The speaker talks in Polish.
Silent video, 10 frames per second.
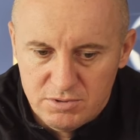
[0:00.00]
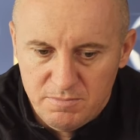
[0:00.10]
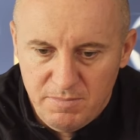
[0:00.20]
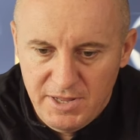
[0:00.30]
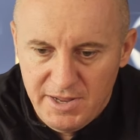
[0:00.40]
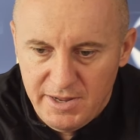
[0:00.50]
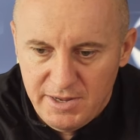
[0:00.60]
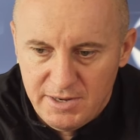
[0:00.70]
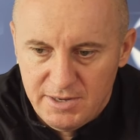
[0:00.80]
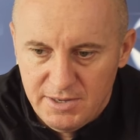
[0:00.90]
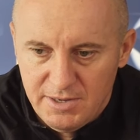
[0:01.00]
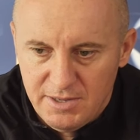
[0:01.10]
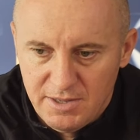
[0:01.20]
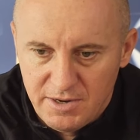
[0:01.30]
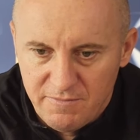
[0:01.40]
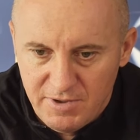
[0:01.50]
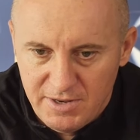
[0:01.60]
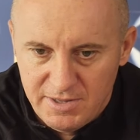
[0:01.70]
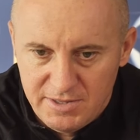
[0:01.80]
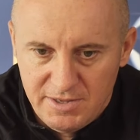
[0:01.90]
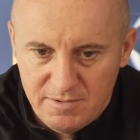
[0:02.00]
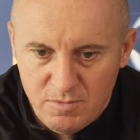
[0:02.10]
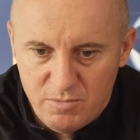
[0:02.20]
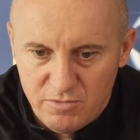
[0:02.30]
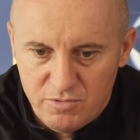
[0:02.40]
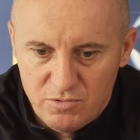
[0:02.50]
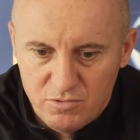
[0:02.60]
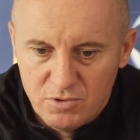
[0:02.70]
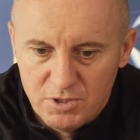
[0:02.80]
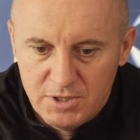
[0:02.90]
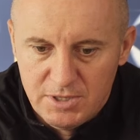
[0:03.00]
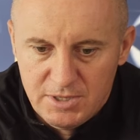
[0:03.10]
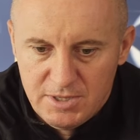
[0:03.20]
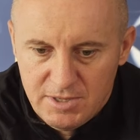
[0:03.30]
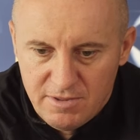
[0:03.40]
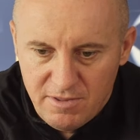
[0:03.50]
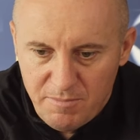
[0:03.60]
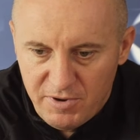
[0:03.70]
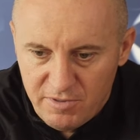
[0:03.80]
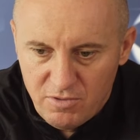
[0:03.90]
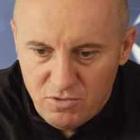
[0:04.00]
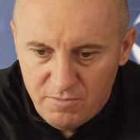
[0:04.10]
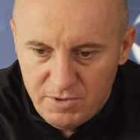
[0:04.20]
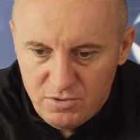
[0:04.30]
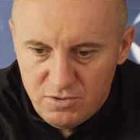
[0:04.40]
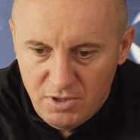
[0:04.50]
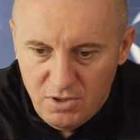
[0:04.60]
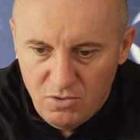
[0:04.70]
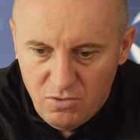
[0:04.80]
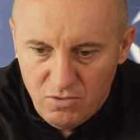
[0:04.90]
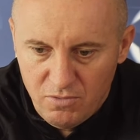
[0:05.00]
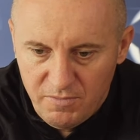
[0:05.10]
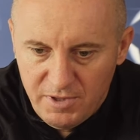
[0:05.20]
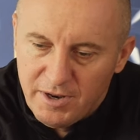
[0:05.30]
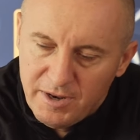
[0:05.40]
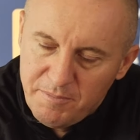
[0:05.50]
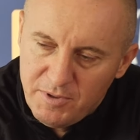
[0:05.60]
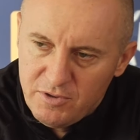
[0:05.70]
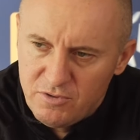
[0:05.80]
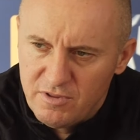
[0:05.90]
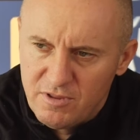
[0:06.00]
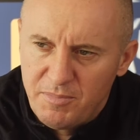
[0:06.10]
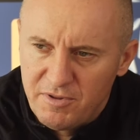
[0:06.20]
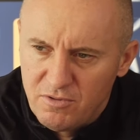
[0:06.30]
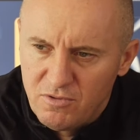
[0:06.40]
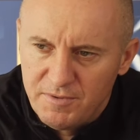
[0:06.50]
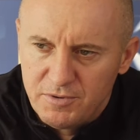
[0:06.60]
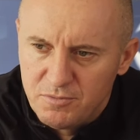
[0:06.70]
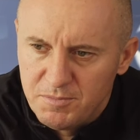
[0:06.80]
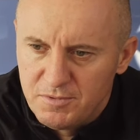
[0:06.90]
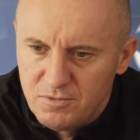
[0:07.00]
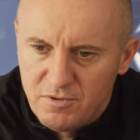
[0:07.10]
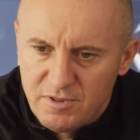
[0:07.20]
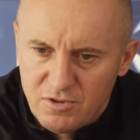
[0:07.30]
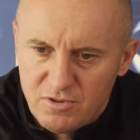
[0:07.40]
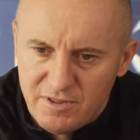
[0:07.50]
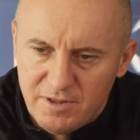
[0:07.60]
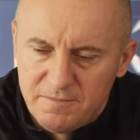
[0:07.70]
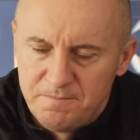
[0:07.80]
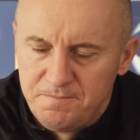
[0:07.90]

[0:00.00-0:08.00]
e, planach e, rywala, tak po prostu zaprezentować się o wiele lepiej niż się zaprezentowaliśmy. To jest nasz cel.